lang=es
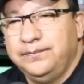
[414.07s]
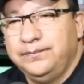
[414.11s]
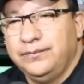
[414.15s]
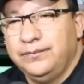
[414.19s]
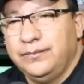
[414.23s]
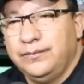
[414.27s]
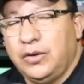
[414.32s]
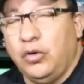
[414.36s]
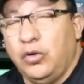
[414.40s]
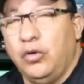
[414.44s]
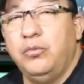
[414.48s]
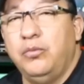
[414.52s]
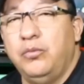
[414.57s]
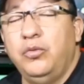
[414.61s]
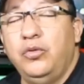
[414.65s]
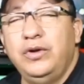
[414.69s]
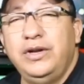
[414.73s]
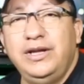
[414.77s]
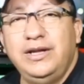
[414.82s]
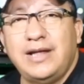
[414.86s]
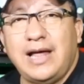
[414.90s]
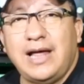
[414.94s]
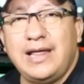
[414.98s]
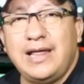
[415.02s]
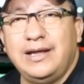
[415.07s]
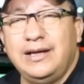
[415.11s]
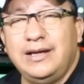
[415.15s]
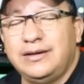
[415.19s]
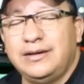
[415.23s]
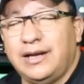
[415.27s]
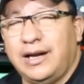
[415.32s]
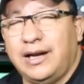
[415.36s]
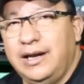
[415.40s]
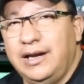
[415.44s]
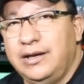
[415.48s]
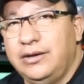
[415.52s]
comunidad
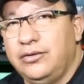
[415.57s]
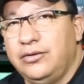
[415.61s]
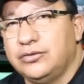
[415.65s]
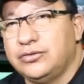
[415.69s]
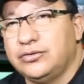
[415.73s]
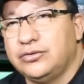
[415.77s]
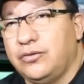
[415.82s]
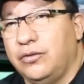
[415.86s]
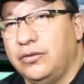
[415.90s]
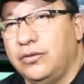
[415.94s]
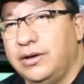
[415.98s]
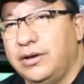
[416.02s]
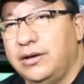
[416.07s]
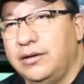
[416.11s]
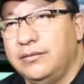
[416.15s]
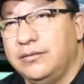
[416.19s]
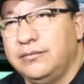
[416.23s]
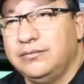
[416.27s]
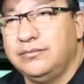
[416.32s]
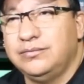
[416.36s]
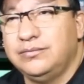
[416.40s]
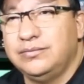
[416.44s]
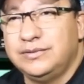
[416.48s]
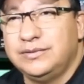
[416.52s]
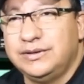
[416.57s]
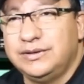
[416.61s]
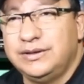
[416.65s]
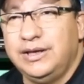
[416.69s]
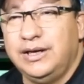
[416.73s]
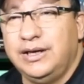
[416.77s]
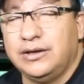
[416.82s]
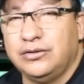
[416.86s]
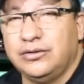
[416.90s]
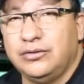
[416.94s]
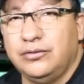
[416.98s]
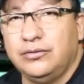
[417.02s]
entre ellos con
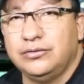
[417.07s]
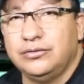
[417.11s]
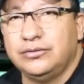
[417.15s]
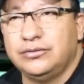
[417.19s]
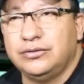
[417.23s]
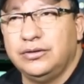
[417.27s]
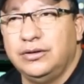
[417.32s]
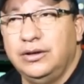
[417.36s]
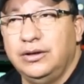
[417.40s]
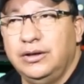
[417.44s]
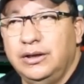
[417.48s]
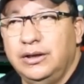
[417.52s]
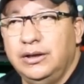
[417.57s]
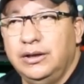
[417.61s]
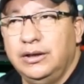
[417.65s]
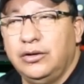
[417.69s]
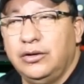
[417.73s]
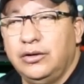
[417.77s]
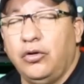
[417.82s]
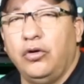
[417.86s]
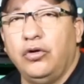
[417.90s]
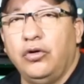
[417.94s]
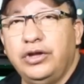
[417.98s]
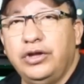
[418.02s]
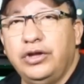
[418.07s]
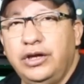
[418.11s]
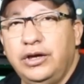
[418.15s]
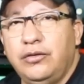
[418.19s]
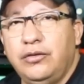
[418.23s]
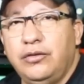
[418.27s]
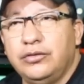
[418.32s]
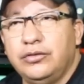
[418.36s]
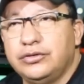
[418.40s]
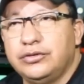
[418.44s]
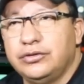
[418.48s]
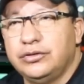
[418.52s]
ciertos
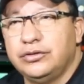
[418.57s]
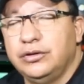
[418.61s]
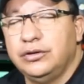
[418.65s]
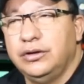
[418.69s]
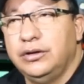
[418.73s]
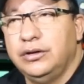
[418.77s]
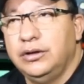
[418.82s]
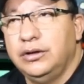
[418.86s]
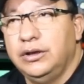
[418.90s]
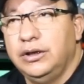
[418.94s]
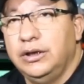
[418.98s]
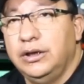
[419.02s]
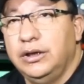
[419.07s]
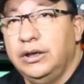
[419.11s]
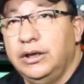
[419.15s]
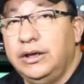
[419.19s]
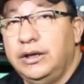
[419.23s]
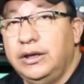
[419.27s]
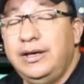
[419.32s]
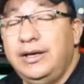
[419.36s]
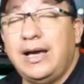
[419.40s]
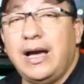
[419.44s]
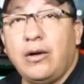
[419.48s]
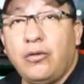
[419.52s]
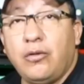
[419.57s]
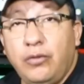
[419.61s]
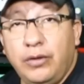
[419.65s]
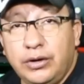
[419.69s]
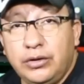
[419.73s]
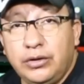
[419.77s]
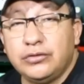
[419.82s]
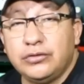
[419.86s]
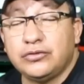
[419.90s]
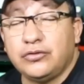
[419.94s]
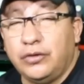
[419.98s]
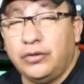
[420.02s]
códigos y
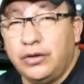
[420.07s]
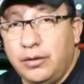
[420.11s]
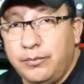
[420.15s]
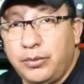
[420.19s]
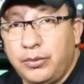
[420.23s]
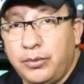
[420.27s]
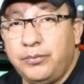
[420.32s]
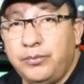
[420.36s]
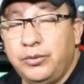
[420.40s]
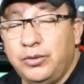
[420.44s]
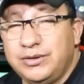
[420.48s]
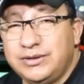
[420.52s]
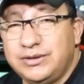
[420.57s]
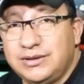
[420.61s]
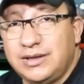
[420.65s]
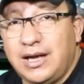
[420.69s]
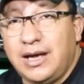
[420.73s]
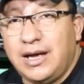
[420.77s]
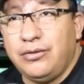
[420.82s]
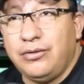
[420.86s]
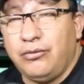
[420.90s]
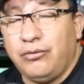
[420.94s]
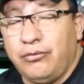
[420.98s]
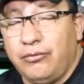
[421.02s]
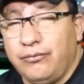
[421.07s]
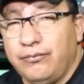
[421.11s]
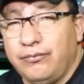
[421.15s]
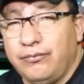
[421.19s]
acuerdos con el propio Estado.